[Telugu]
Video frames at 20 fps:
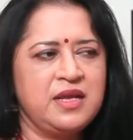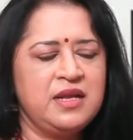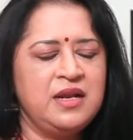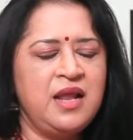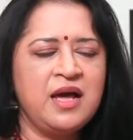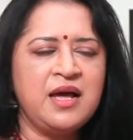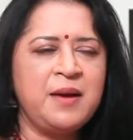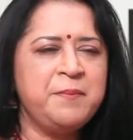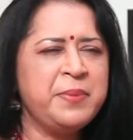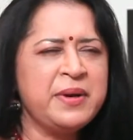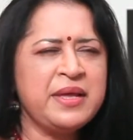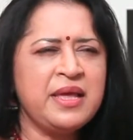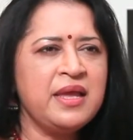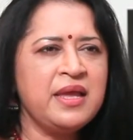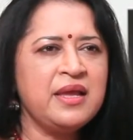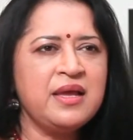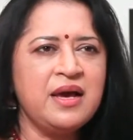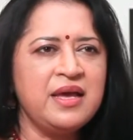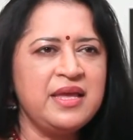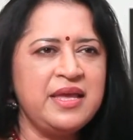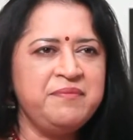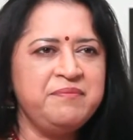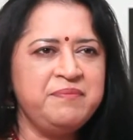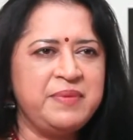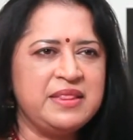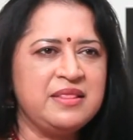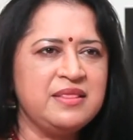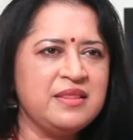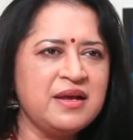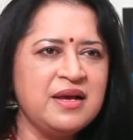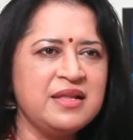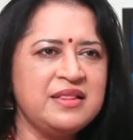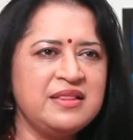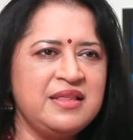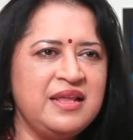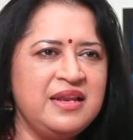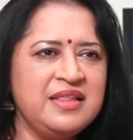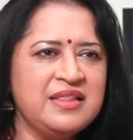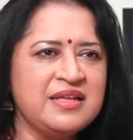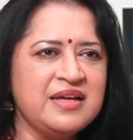నాకు అప్పటికి ఇంకా ఏం పెద్దగా
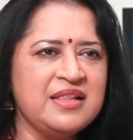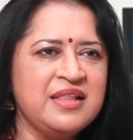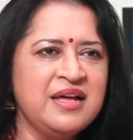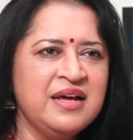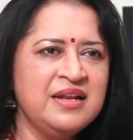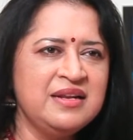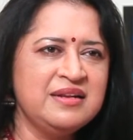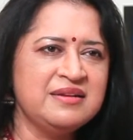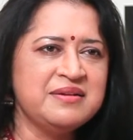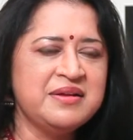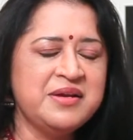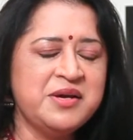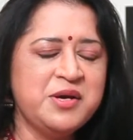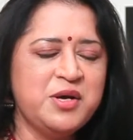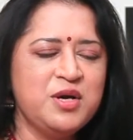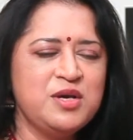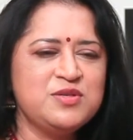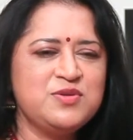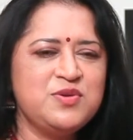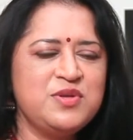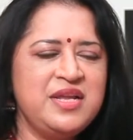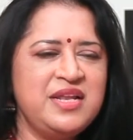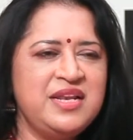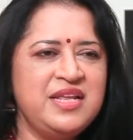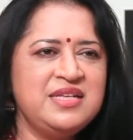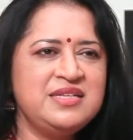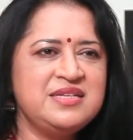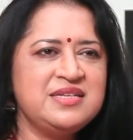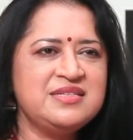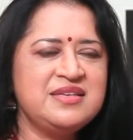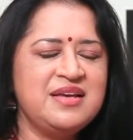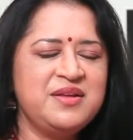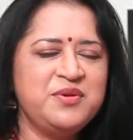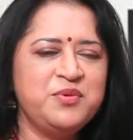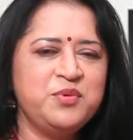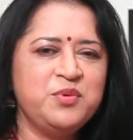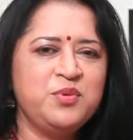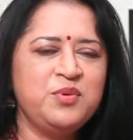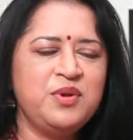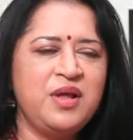తెలియదు కదా సో నేనేం
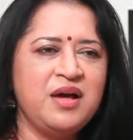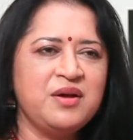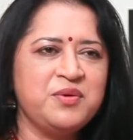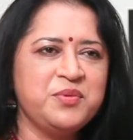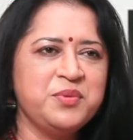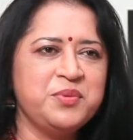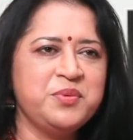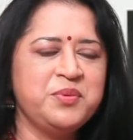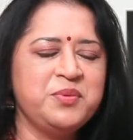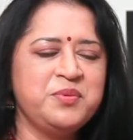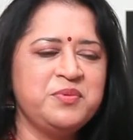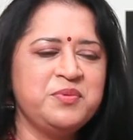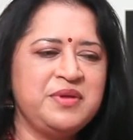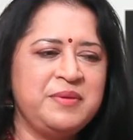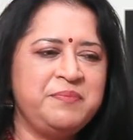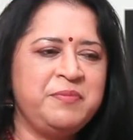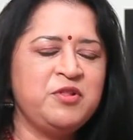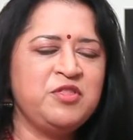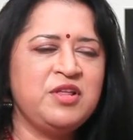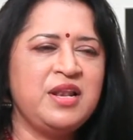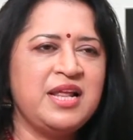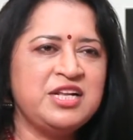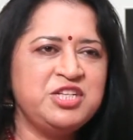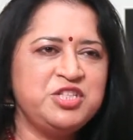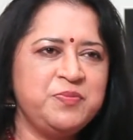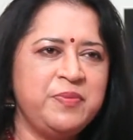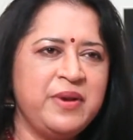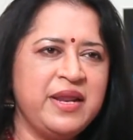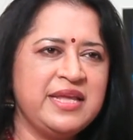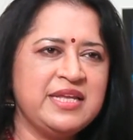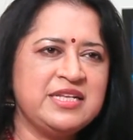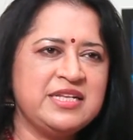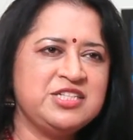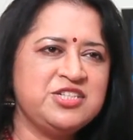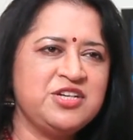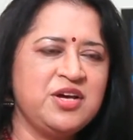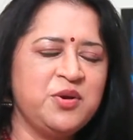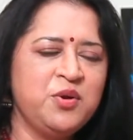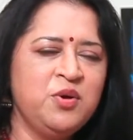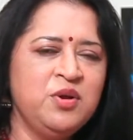చేశాను నాకు ఎప్పుడైతే లంచ్ బ్రేక్
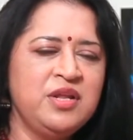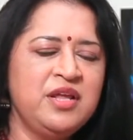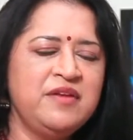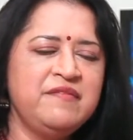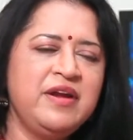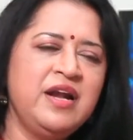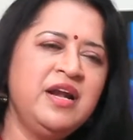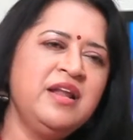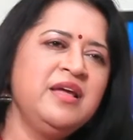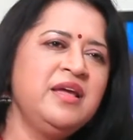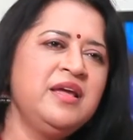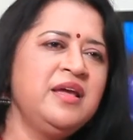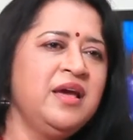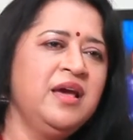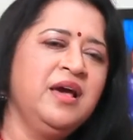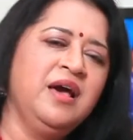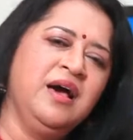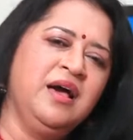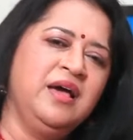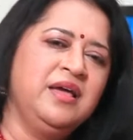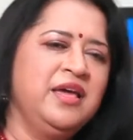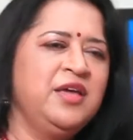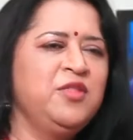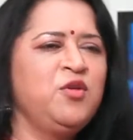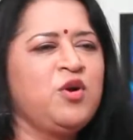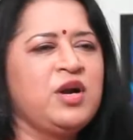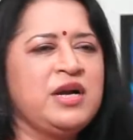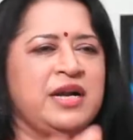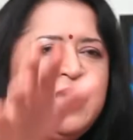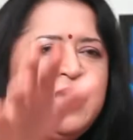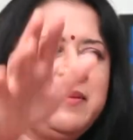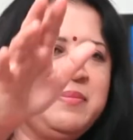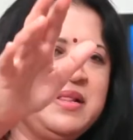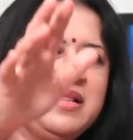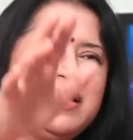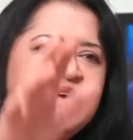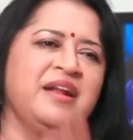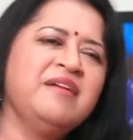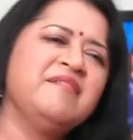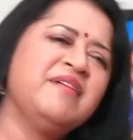ఇచ్చారో నేను వెళ్ళి ఏదో ఒక టేబుల్
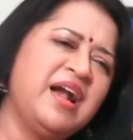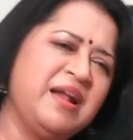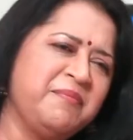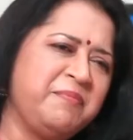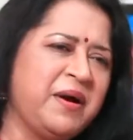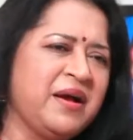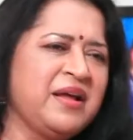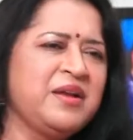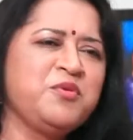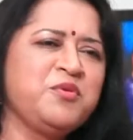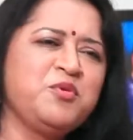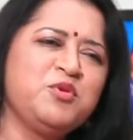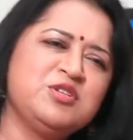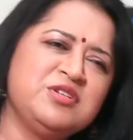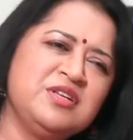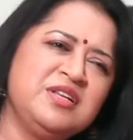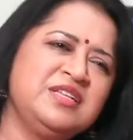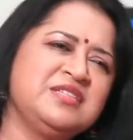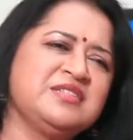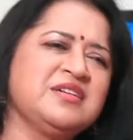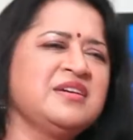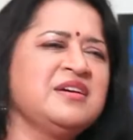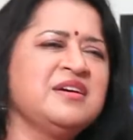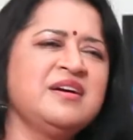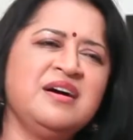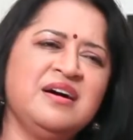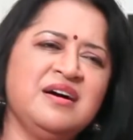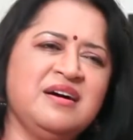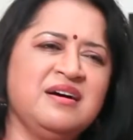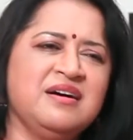దగ్గర వాళ్ళ పక్కన కూర్చుని చక్కగా